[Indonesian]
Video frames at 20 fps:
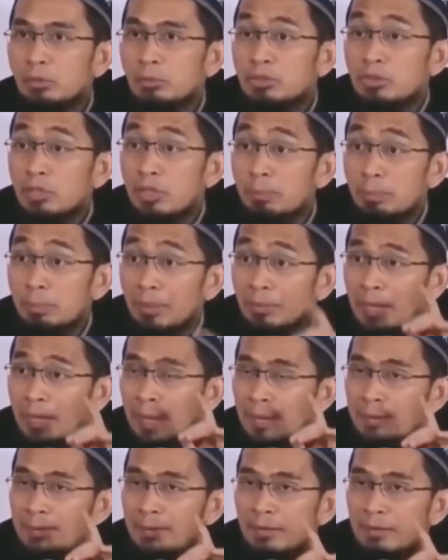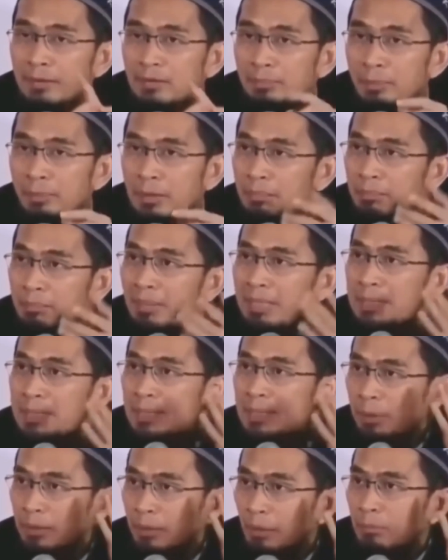mesti dipertahankan sampai kembali
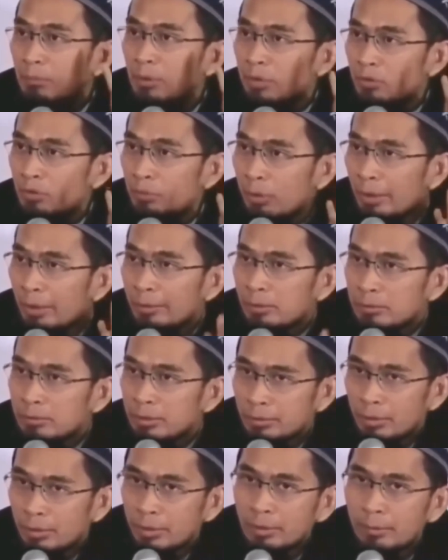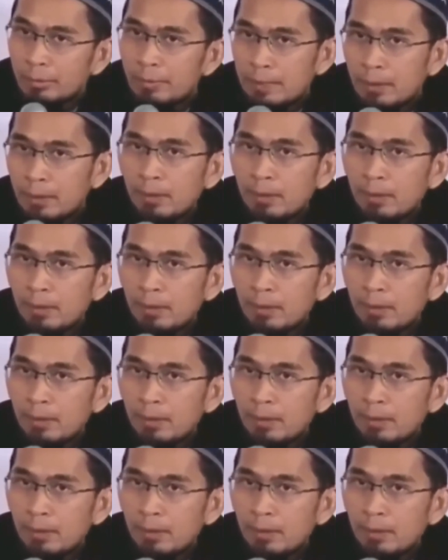kepada Allah Subhanahu wa taala.